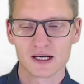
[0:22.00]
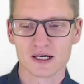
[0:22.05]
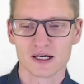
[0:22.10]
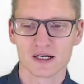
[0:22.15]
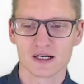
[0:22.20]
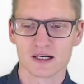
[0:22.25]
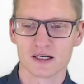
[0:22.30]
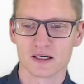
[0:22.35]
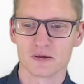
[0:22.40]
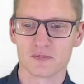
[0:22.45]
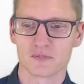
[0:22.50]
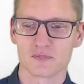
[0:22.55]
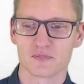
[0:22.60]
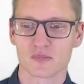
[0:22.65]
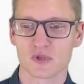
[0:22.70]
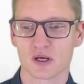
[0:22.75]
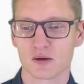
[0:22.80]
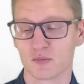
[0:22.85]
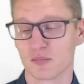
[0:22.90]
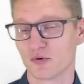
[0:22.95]

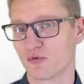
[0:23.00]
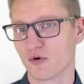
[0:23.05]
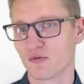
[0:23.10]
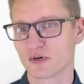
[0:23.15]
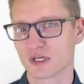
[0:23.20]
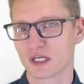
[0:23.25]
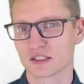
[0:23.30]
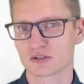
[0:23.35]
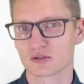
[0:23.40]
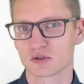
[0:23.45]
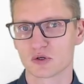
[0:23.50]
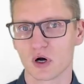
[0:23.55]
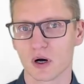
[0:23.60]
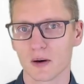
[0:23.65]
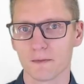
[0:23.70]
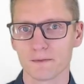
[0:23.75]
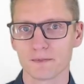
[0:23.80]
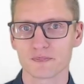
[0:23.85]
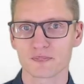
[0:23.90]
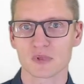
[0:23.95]
Ähm, bevor wir dazu
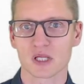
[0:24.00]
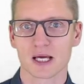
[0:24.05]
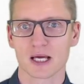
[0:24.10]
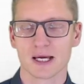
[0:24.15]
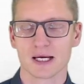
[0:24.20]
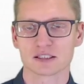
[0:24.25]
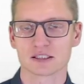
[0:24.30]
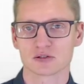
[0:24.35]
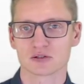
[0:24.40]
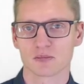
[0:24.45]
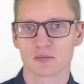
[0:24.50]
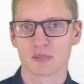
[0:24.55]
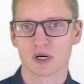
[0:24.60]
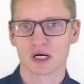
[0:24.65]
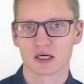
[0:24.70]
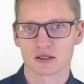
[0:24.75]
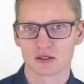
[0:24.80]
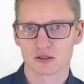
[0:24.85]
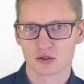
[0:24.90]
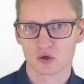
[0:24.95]
kommen, erst
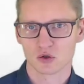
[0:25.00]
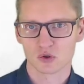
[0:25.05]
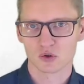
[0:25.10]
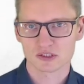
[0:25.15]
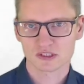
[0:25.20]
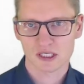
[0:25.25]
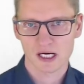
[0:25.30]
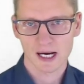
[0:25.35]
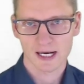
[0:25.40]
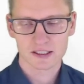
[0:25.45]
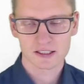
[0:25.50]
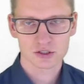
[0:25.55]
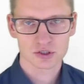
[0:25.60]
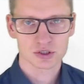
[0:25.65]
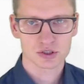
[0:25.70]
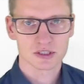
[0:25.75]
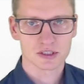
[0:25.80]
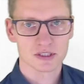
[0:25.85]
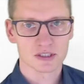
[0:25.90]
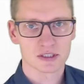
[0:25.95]
nochmal ein kurzer
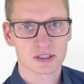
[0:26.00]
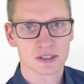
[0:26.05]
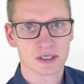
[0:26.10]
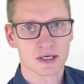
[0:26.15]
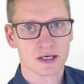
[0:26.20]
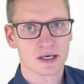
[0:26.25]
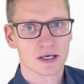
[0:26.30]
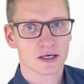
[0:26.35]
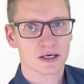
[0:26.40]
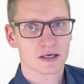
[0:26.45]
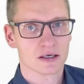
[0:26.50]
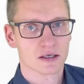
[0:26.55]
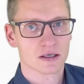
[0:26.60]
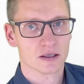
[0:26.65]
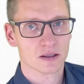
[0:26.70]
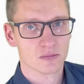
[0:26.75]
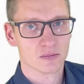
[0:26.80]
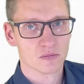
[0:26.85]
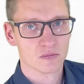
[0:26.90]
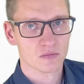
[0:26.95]
Einstieg
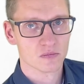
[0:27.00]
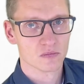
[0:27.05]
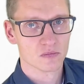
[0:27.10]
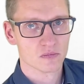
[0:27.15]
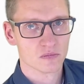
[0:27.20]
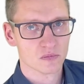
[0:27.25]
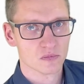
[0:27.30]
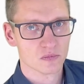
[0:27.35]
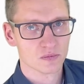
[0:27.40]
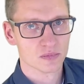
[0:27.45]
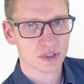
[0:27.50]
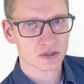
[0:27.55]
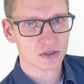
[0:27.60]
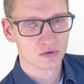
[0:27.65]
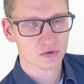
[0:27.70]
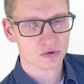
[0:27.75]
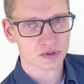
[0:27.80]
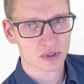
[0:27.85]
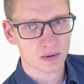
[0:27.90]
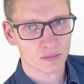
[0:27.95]
ähm, mit
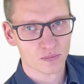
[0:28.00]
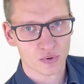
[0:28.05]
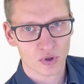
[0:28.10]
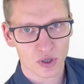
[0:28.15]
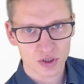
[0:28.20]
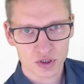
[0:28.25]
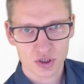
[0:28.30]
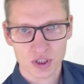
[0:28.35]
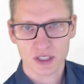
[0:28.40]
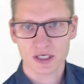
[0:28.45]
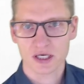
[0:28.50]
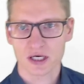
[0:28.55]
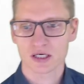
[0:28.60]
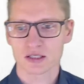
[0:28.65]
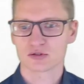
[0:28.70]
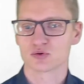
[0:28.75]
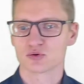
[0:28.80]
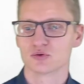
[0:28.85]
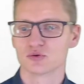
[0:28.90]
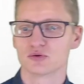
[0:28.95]
unserem Project
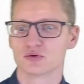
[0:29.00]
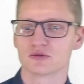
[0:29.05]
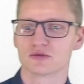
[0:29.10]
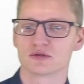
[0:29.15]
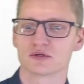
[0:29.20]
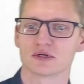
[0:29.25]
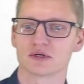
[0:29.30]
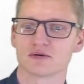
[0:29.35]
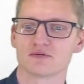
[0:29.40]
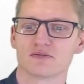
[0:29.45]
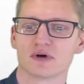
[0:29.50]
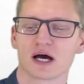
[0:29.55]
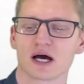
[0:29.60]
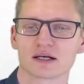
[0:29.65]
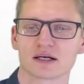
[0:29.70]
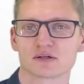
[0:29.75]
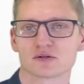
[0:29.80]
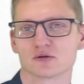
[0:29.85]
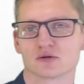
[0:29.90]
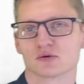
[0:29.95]
Cartoon. Wir
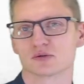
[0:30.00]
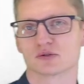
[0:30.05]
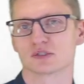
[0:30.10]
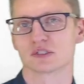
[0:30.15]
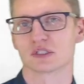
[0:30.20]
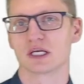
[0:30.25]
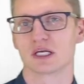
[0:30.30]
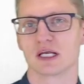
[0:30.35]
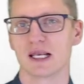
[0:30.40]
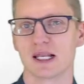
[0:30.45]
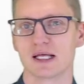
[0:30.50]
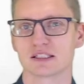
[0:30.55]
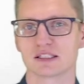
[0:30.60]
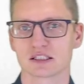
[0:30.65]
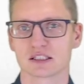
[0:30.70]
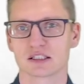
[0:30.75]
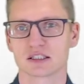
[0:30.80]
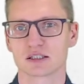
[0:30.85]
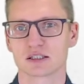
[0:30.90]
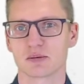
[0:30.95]
hatten uns in den
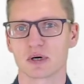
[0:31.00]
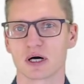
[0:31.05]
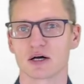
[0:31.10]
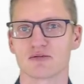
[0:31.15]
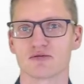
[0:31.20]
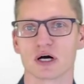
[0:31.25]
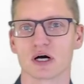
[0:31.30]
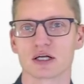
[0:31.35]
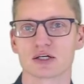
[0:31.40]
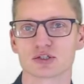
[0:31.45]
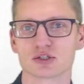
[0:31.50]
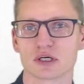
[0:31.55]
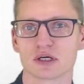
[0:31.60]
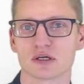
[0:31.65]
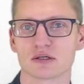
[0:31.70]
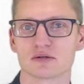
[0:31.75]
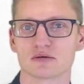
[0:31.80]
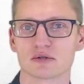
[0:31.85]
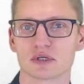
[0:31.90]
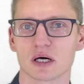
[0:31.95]
letzten zwei
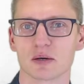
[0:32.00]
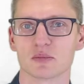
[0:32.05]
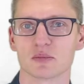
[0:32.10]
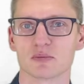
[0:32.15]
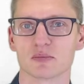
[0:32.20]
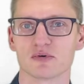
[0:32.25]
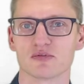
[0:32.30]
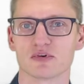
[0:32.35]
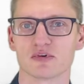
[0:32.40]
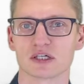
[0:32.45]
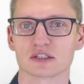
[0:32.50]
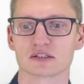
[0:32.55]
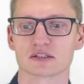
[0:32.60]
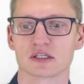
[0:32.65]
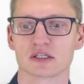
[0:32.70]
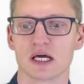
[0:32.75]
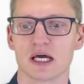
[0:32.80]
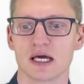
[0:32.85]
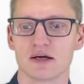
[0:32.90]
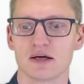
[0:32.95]
Veranstaltungen damit befasst,
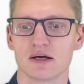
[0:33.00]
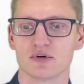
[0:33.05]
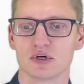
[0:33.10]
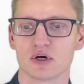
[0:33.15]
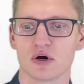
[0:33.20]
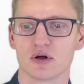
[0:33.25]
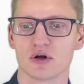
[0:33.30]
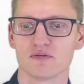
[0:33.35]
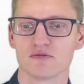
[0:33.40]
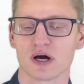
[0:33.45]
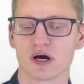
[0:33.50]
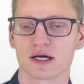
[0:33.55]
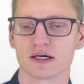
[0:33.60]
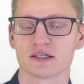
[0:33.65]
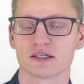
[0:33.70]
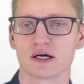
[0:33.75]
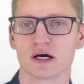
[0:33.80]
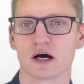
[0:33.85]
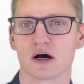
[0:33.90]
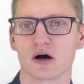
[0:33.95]
wie können wir
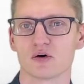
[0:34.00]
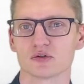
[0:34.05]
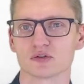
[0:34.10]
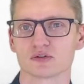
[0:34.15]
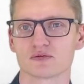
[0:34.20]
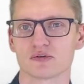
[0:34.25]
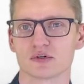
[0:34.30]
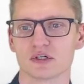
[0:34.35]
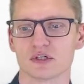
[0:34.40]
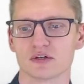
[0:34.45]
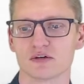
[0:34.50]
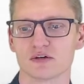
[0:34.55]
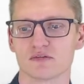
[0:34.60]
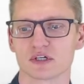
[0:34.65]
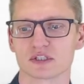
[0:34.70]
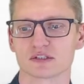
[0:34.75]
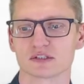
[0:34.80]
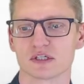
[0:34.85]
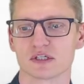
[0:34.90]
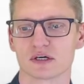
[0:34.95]
eigentlich herausfinden,
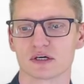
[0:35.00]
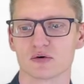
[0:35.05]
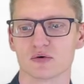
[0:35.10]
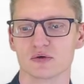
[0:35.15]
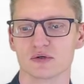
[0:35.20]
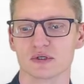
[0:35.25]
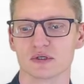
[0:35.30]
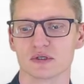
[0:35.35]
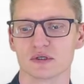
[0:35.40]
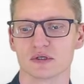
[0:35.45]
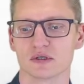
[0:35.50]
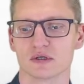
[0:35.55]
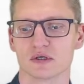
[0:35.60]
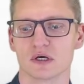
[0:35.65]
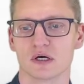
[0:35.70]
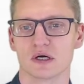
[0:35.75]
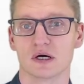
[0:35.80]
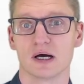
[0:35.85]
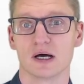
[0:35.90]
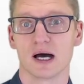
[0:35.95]
was der Kunde
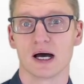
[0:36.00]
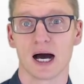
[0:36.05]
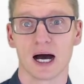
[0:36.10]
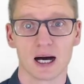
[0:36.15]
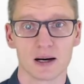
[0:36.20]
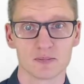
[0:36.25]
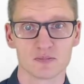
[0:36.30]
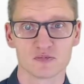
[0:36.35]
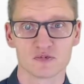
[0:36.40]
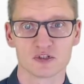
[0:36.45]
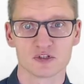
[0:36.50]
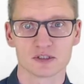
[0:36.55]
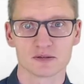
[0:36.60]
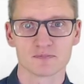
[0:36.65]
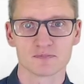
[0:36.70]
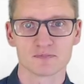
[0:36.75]
haben will.